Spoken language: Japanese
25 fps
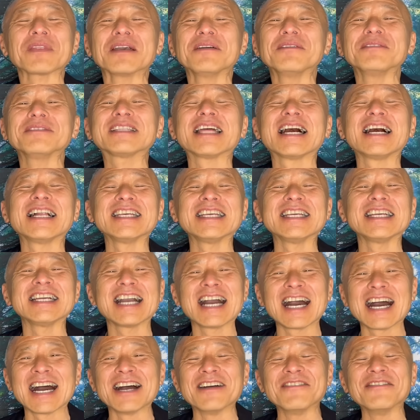二人
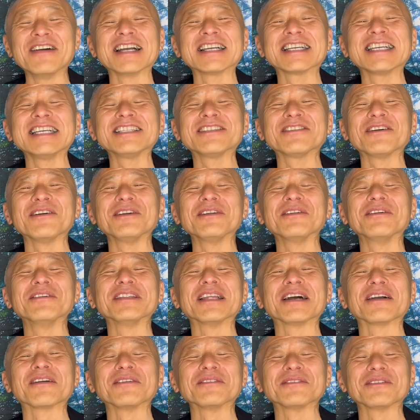が、まあきっといろん
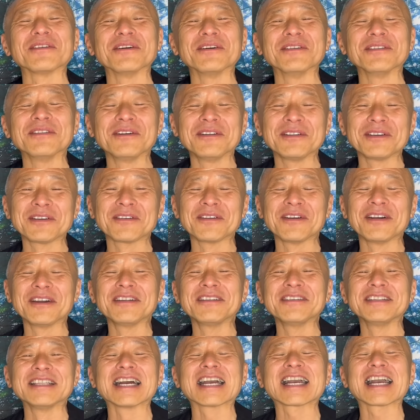なことを乗り越え
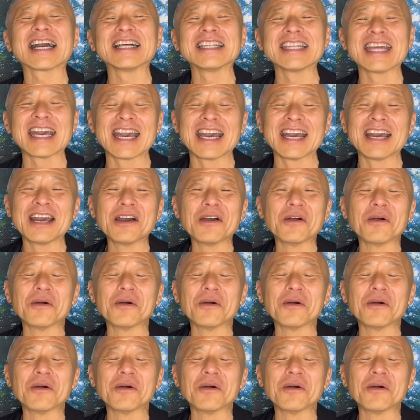る中で、